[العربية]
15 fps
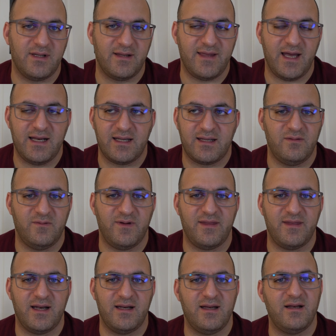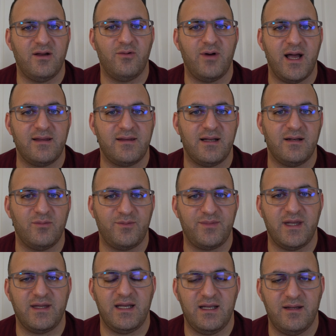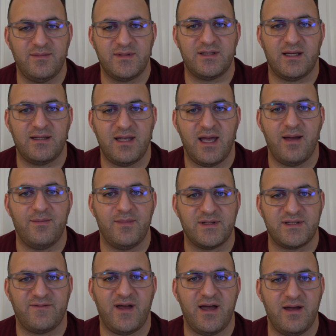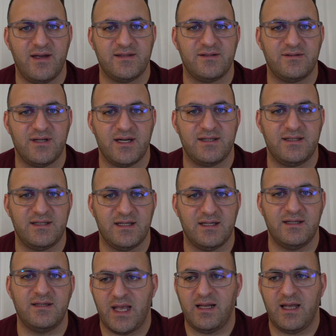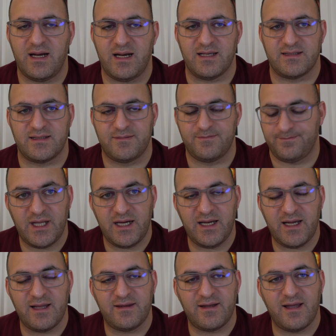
ولذلك يفضل للهواة المبتدئين استخدام الصفائح الزجاجية الأرخص طريقة